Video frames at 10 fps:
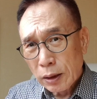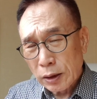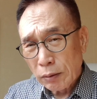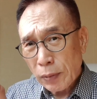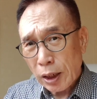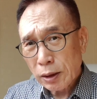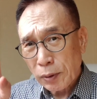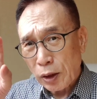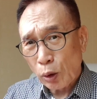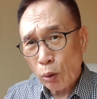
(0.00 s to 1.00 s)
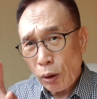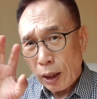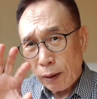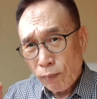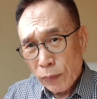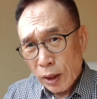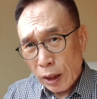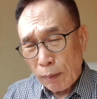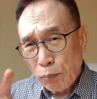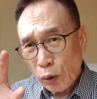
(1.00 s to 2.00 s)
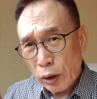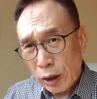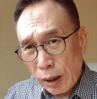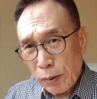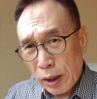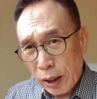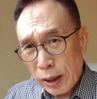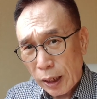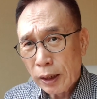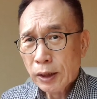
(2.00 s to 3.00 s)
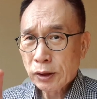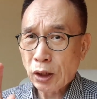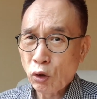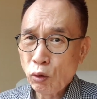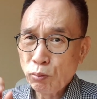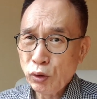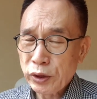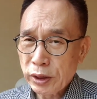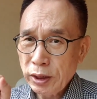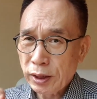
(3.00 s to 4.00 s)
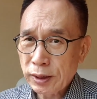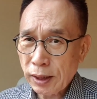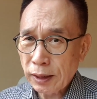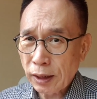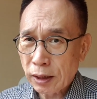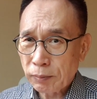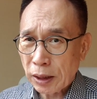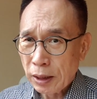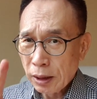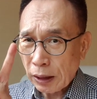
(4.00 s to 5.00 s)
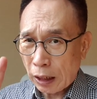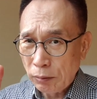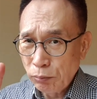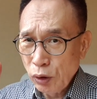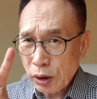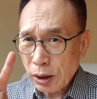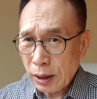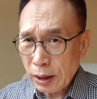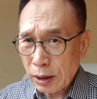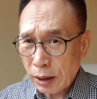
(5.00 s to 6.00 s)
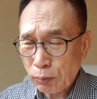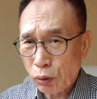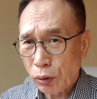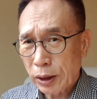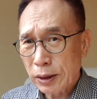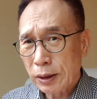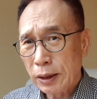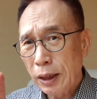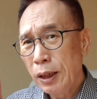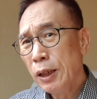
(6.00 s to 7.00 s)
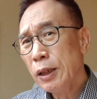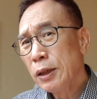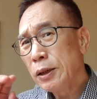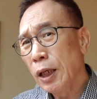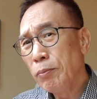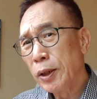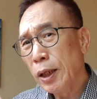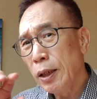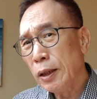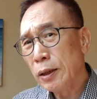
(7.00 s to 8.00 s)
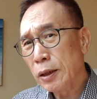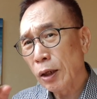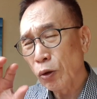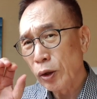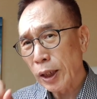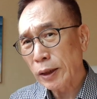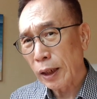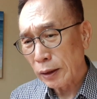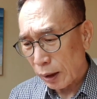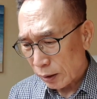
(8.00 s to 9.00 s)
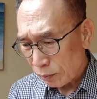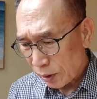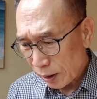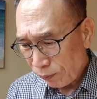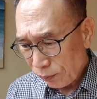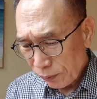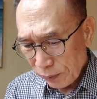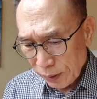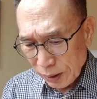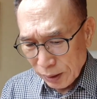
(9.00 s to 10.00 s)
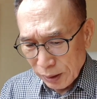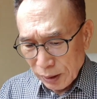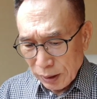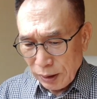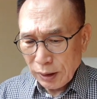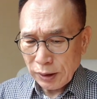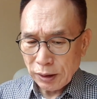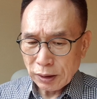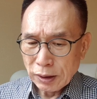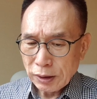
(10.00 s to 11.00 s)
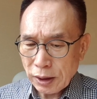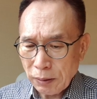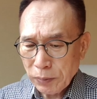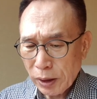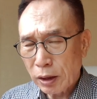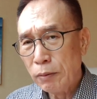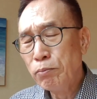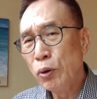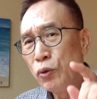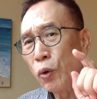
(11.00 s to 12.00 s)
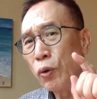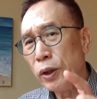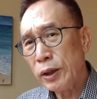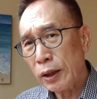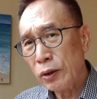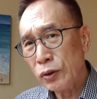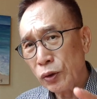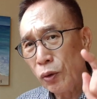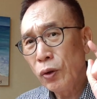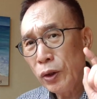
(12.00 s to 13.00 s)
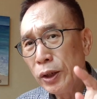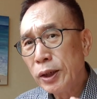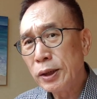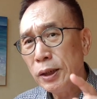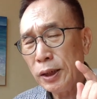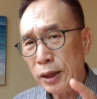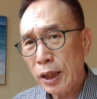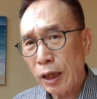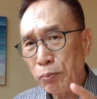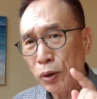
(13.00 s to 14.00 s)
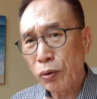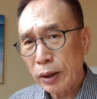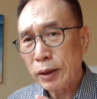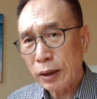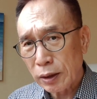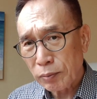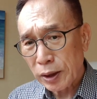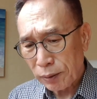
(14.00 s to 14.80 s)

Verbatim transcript: 즉 말하자면 기토와 갑목이 결합을 해야 새로운 물질이 형성한다는 겁니다. 다른 물질 간의 결합 속에서의 생명의 인쾌작용이 나타난다는 겁니다. 이것이 생명의 근본 조건이 되는 것이고 이것을 이해할 필요가 있다는 겁니다.